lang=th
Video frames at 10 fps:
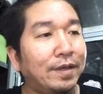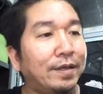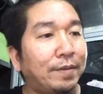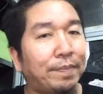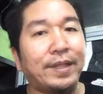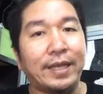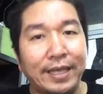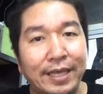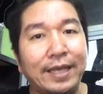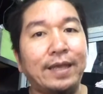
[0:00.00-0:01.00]
มันเป็นอย่าง
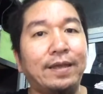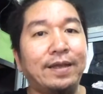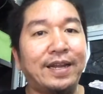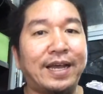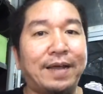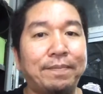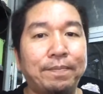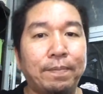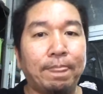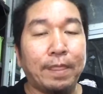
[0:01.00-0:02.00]
นี้นะครับ
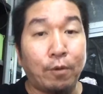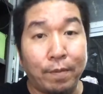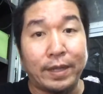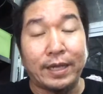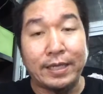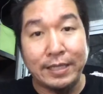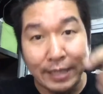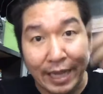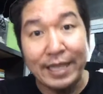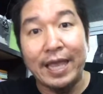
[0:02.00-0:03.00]
ผมอาจจะซื้อคา
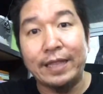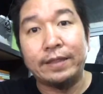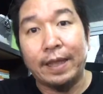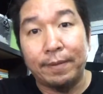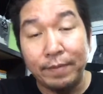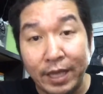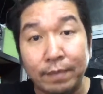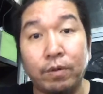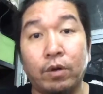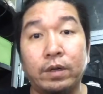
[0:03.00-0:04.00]
เยนแต่มันมีเหตุผ
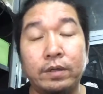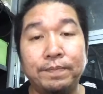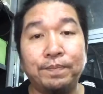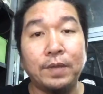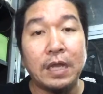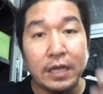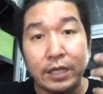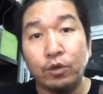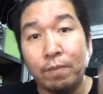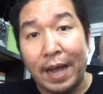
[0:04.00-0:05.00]
ลเงินทุ
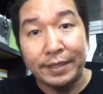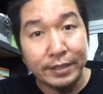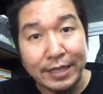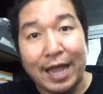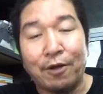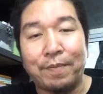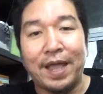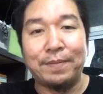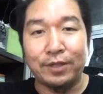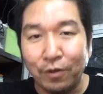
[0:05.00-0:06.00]
กบาทที่จ่ายออกไป มัน
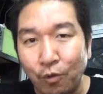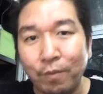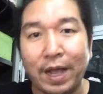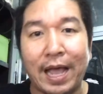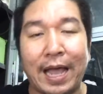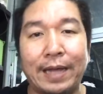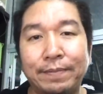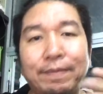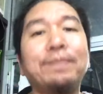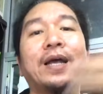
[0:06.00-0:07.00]
ต้องคุ้มค่ามัน
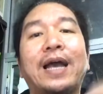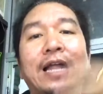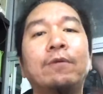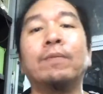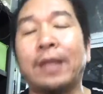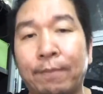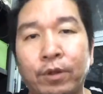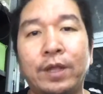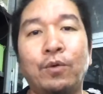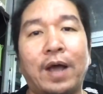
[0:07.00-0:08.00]
เหมือนการที่ผมทำรถให้
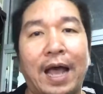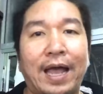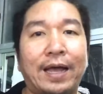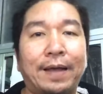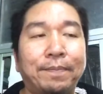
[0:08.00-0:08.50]
ลูกค้าครับ